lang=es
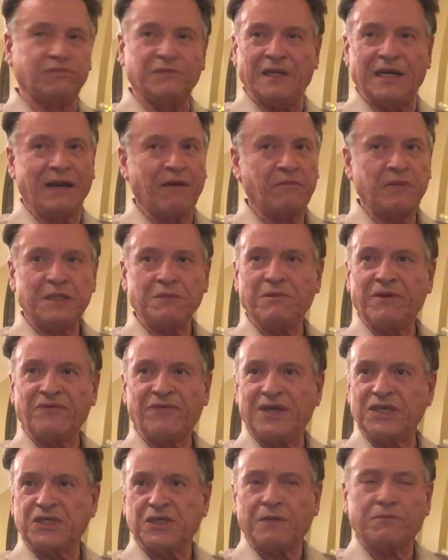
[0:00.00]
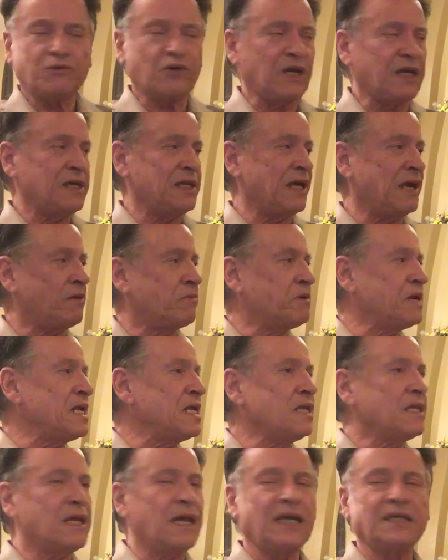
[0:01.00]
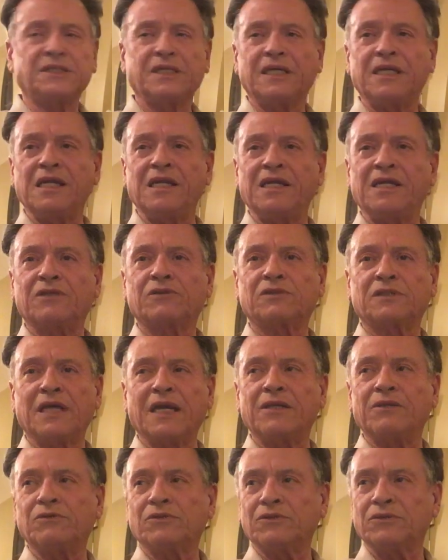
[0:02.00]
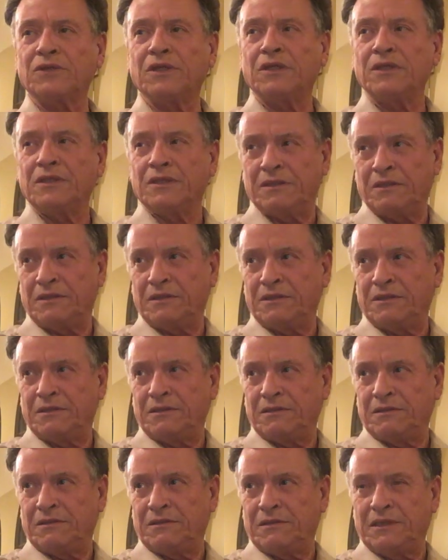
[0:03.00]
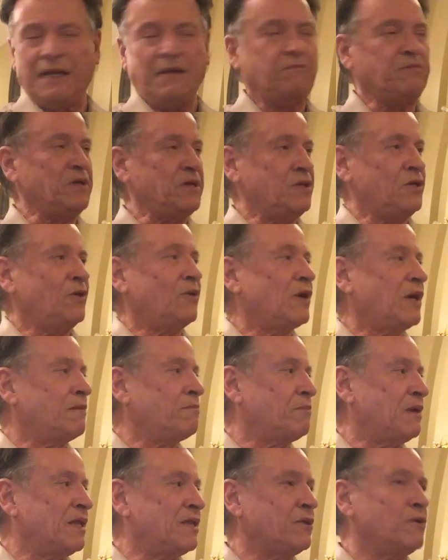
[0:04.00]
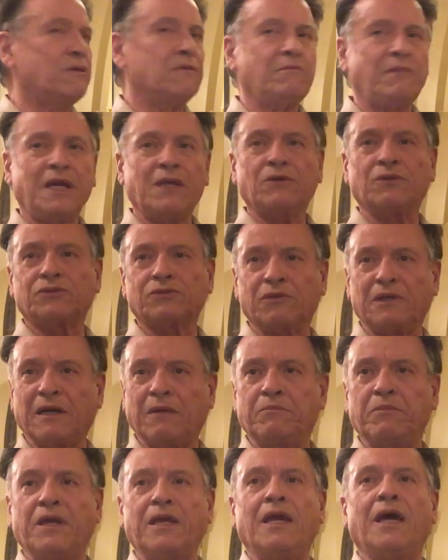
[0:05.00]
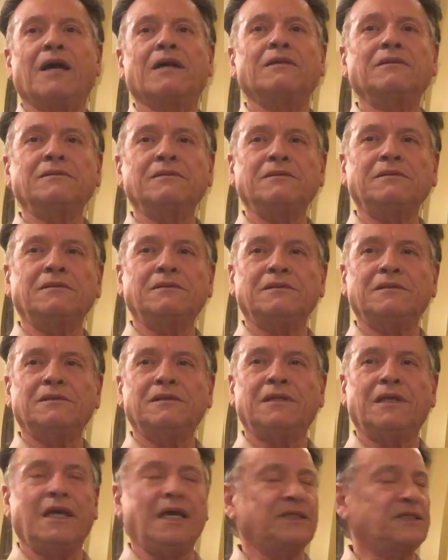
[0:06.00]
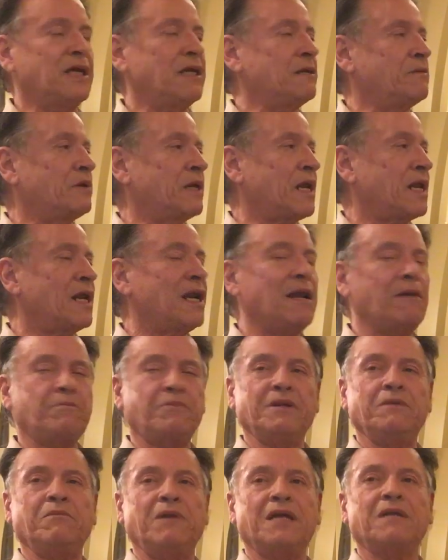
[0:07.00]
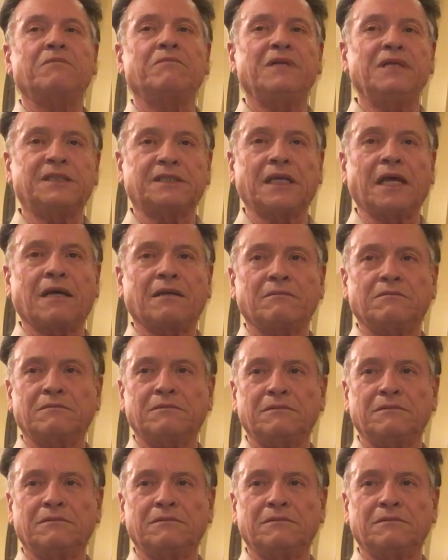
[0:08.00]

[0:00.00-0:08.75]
En la misma fecha, por ahí de abril, le hace 500 años, le pidió al padre Olmedo, su capellán, que celebrara la primer misa.